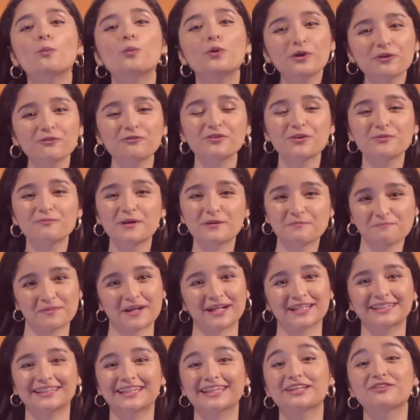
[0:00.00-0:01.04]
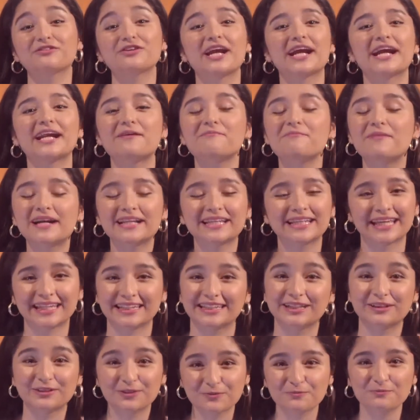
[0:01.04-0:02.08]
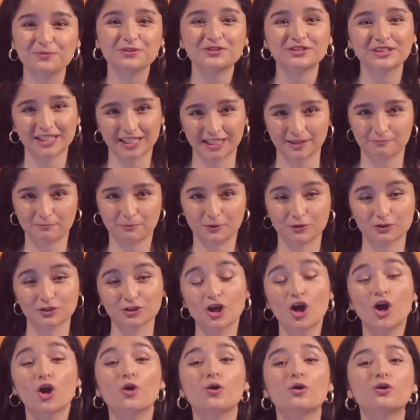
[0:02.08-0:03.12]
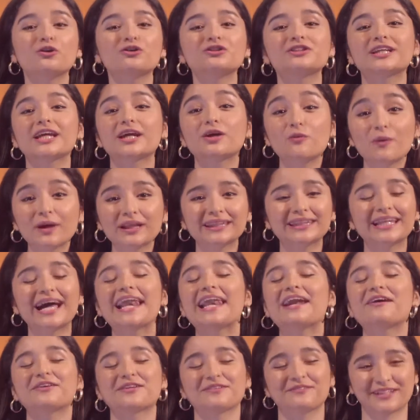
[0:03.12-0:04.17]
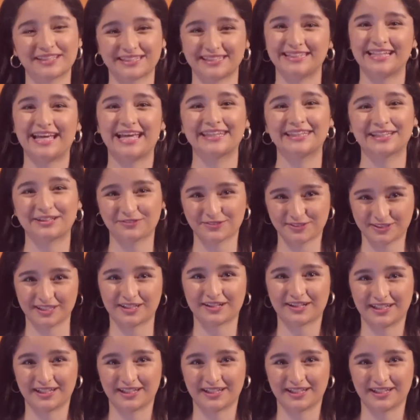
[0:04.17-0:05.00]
pueden formar parte de una gran variedad de grupos y equipos con los que cuenta la Universidad de Costa